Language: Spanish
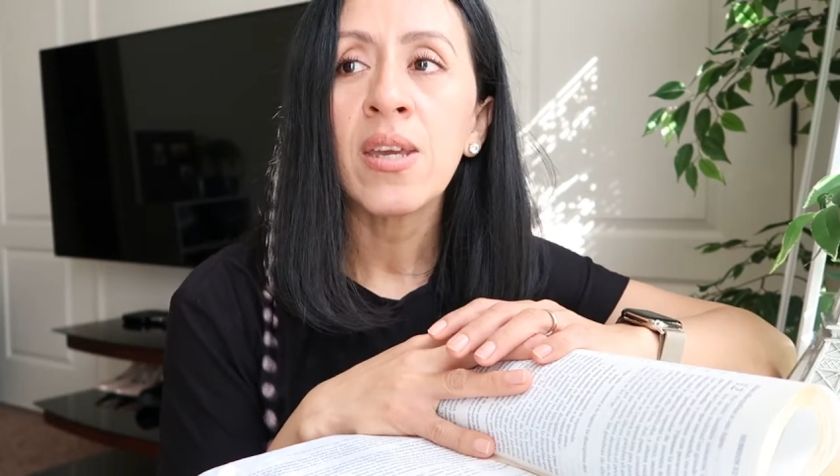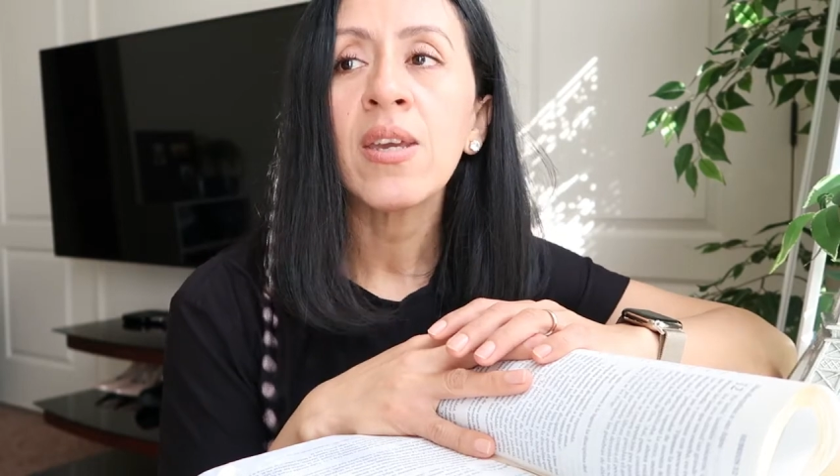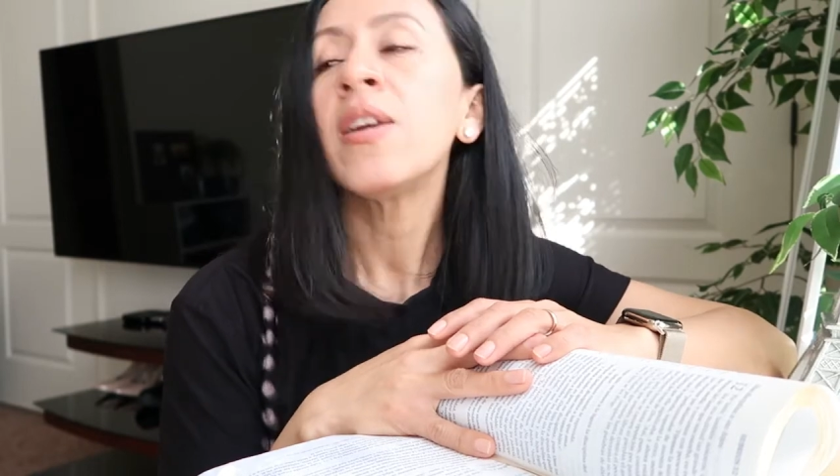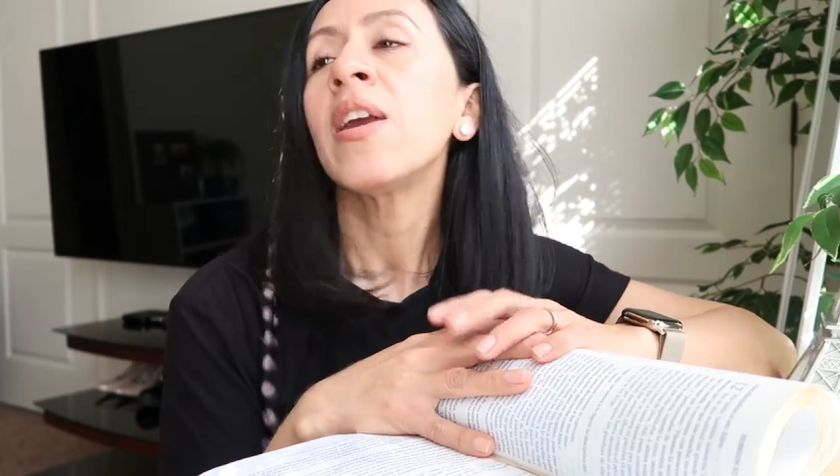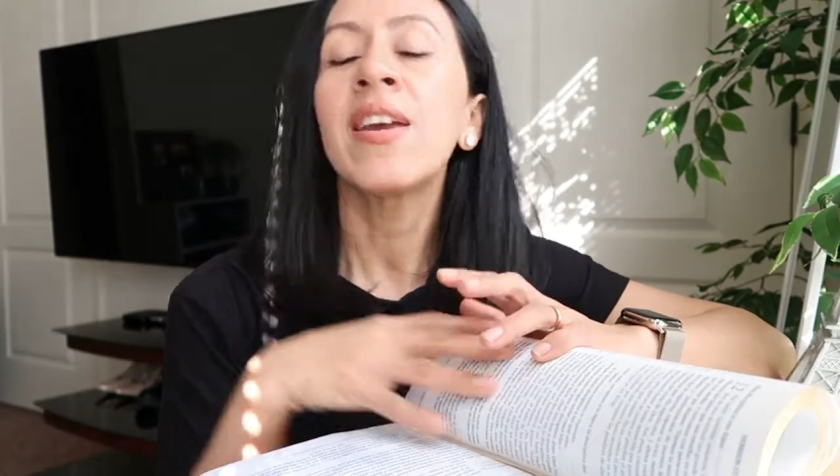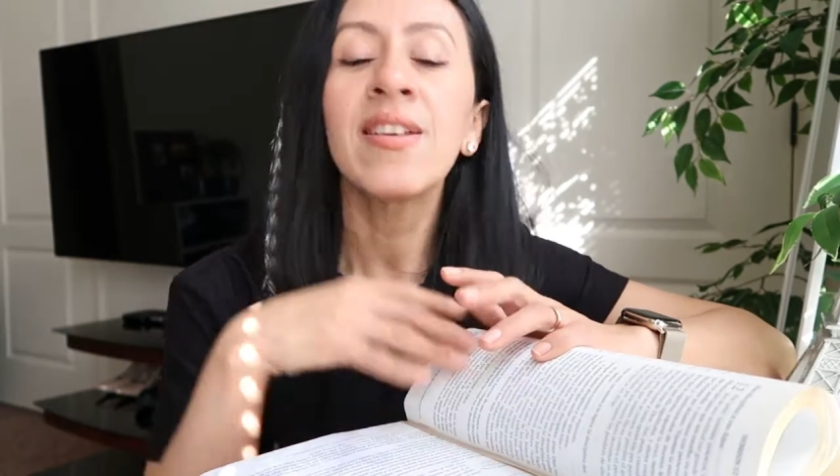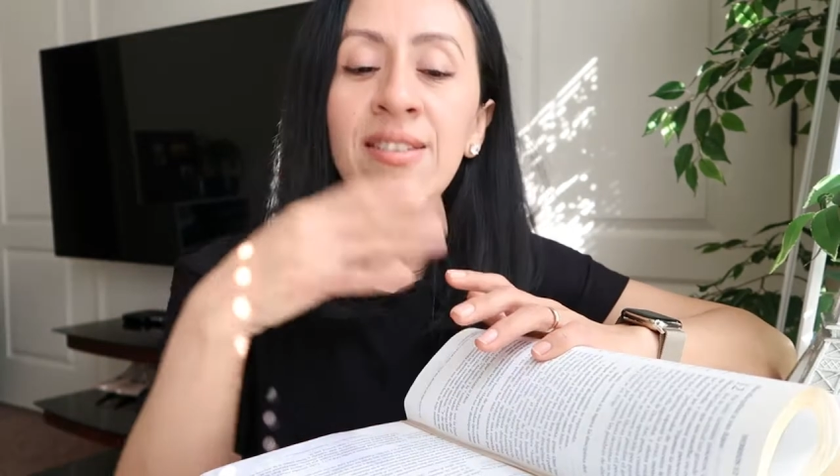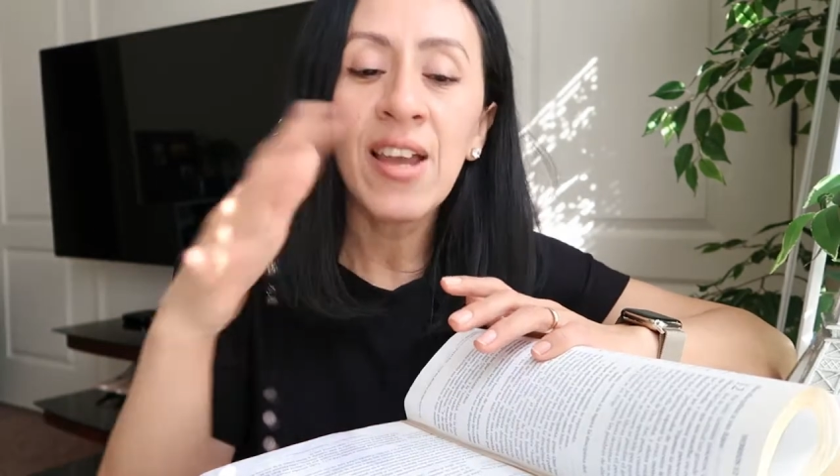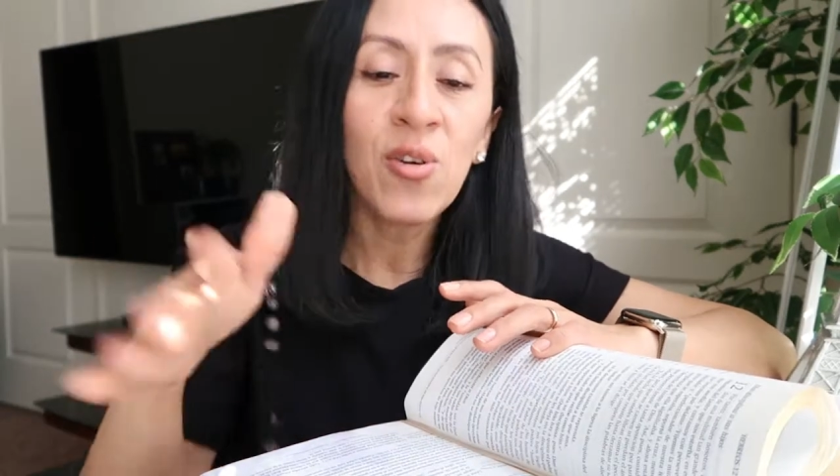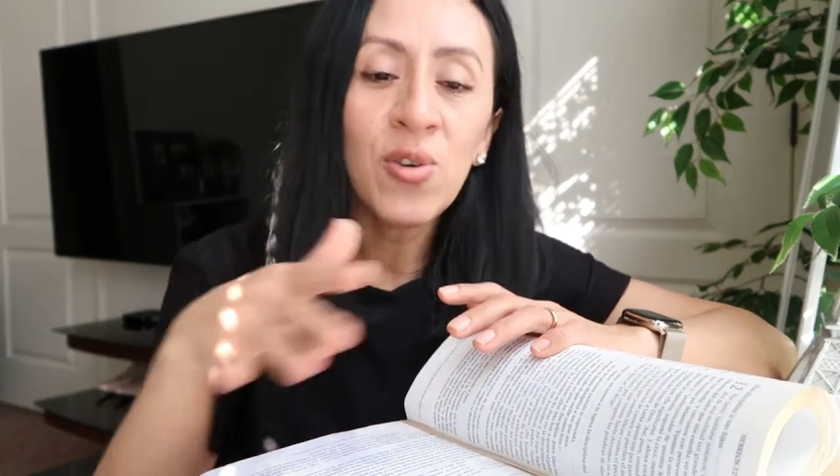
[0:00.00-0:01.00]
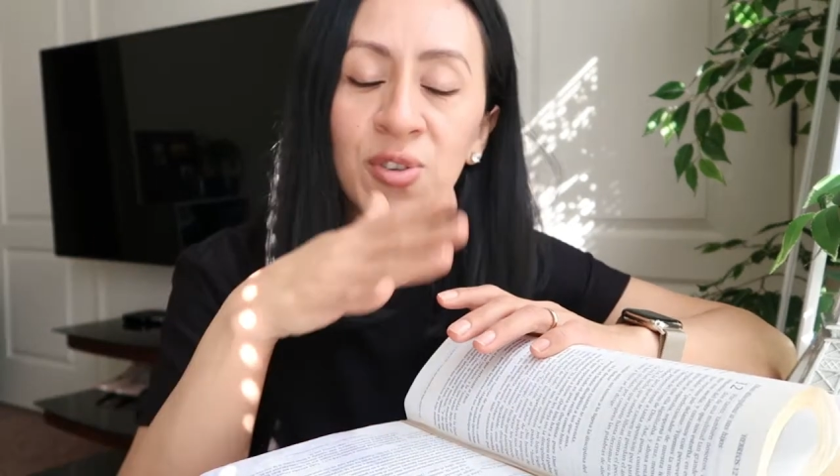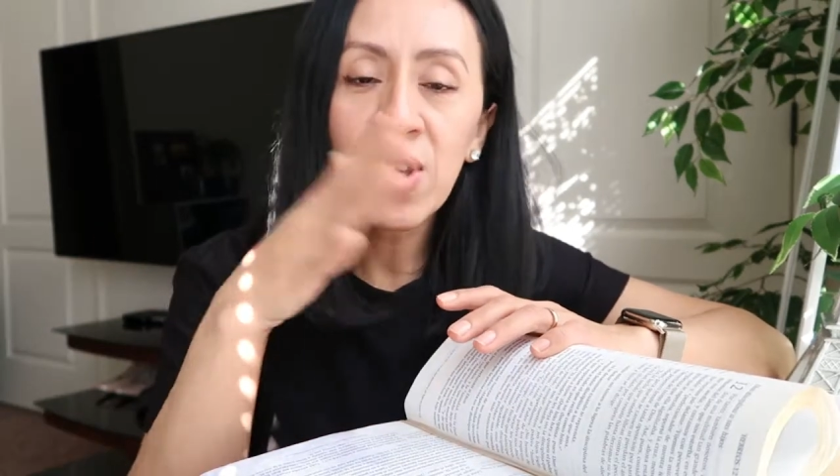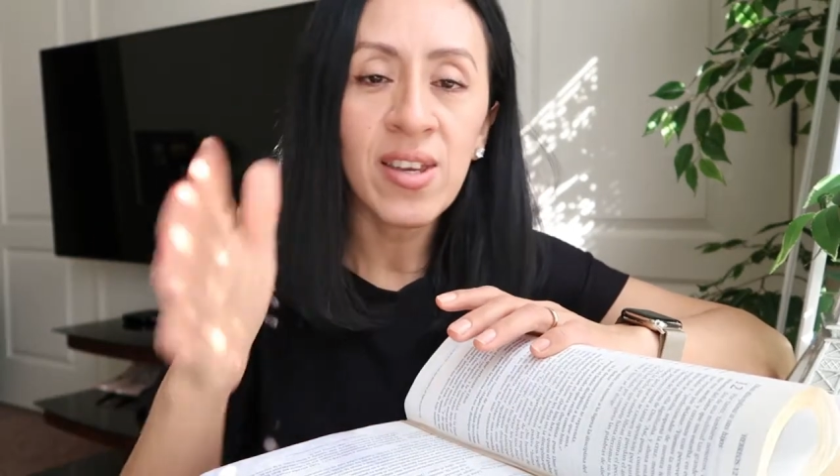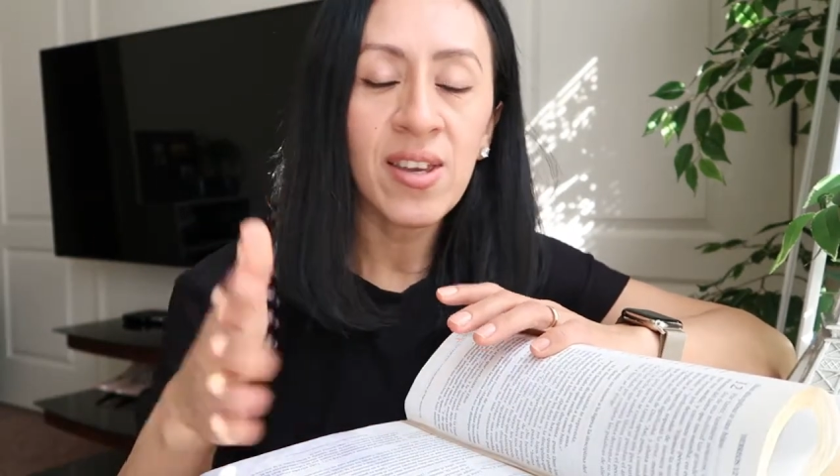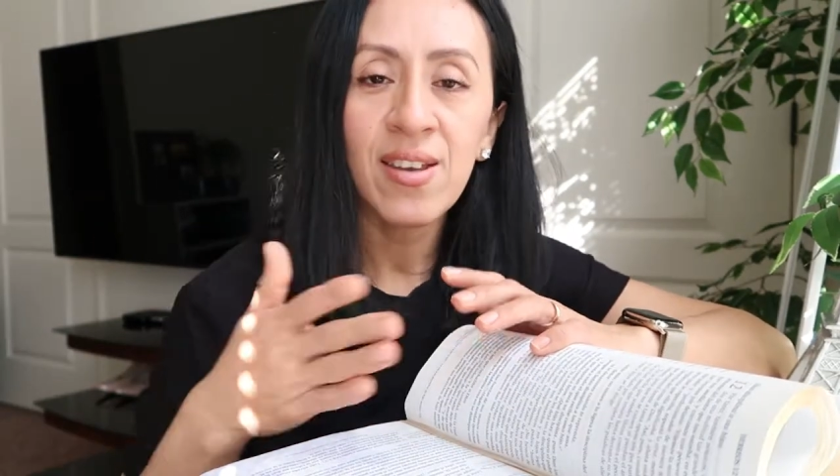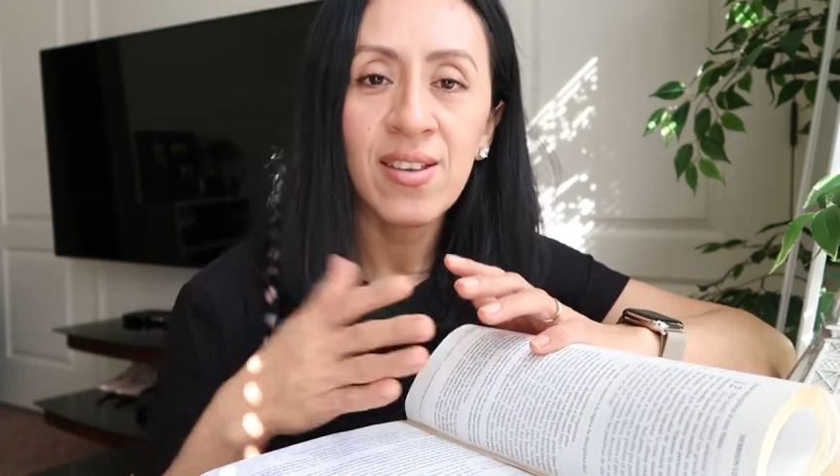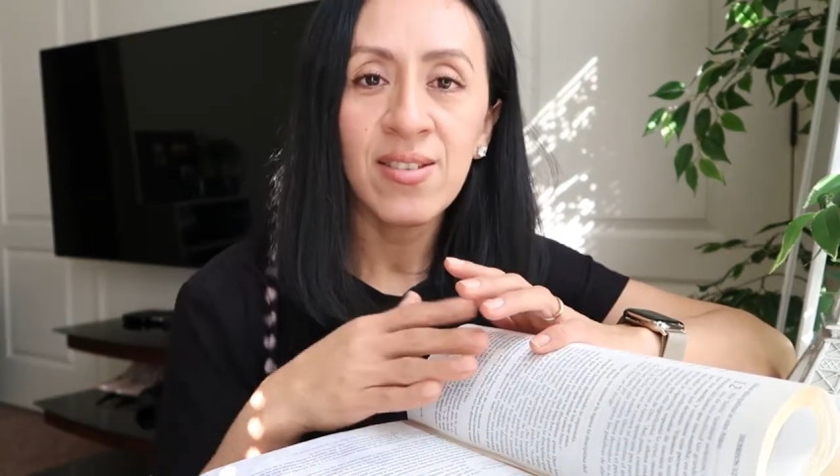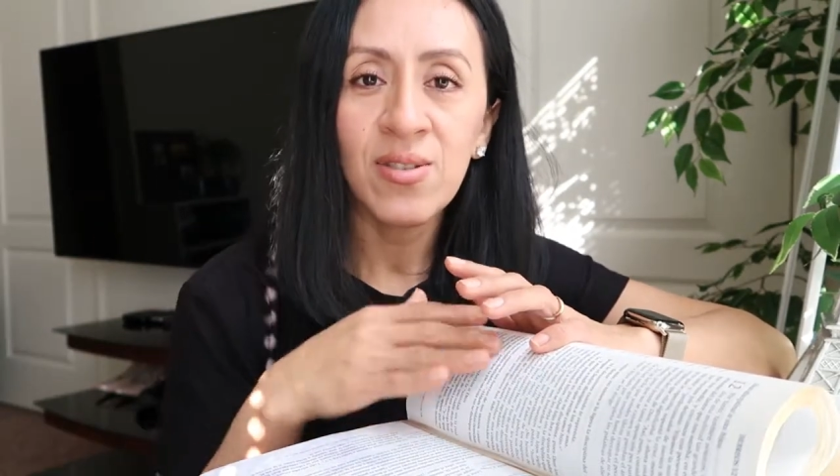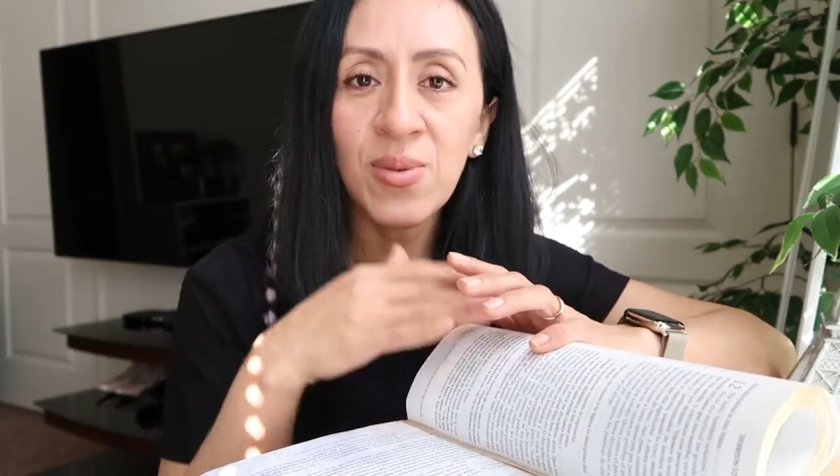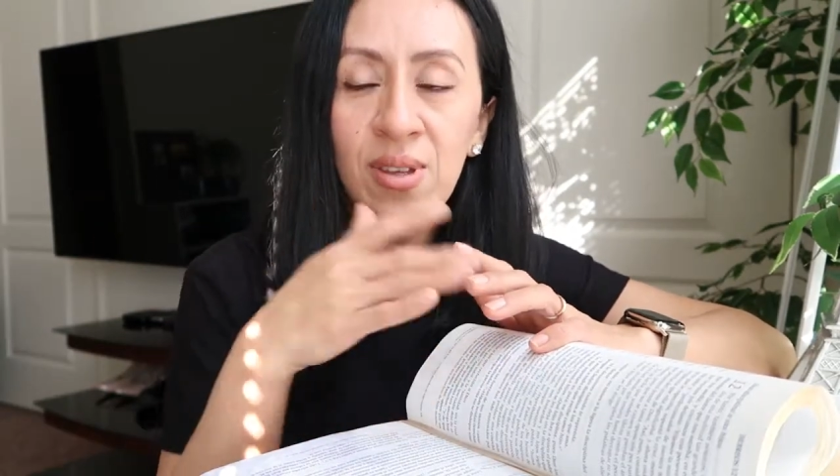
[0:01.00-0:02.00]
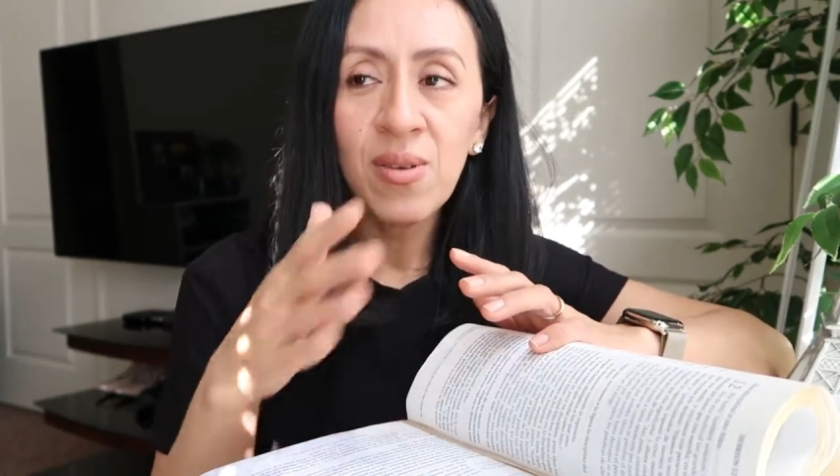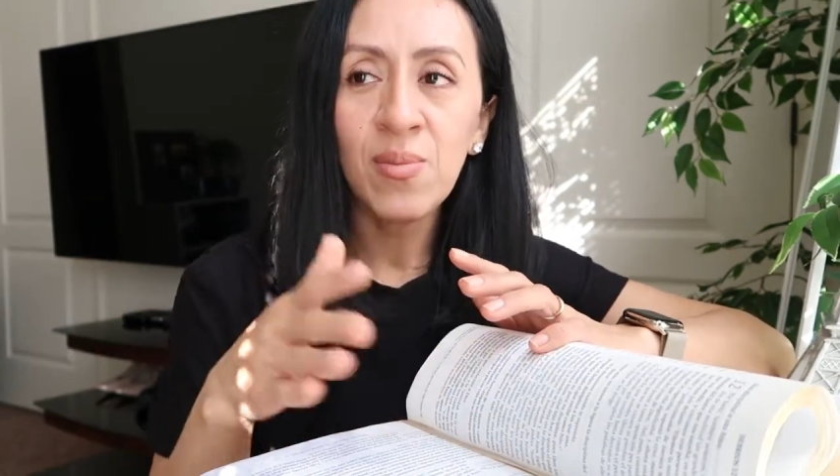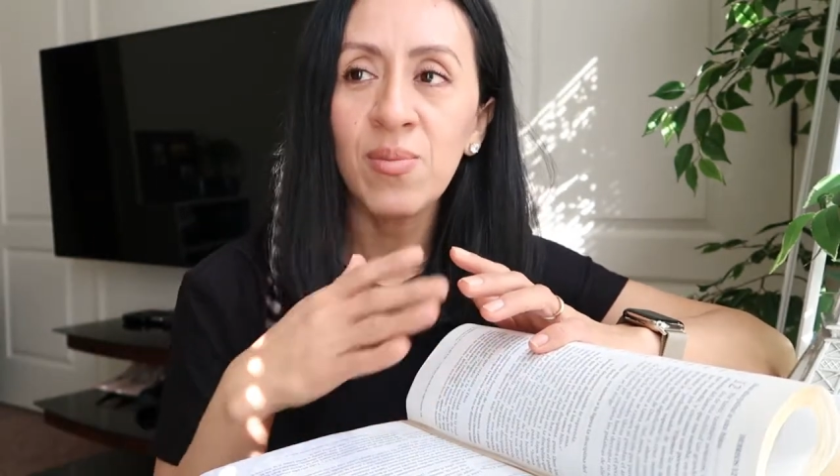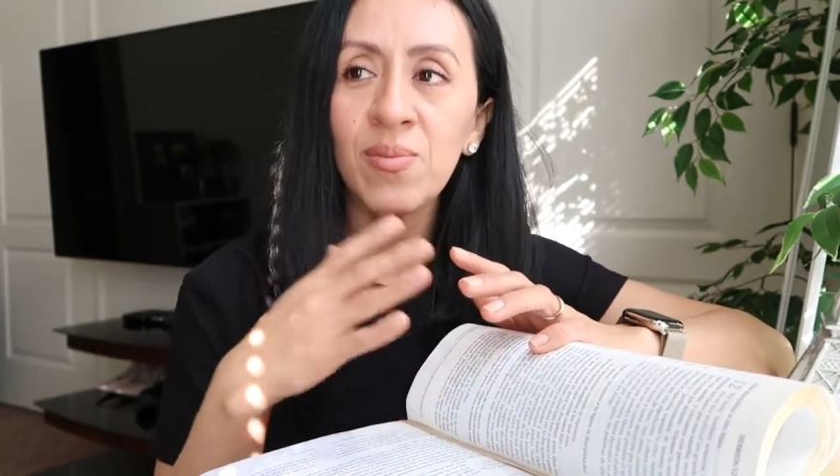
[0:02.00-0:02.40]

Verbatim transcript: Y en esta cosa que estuve de,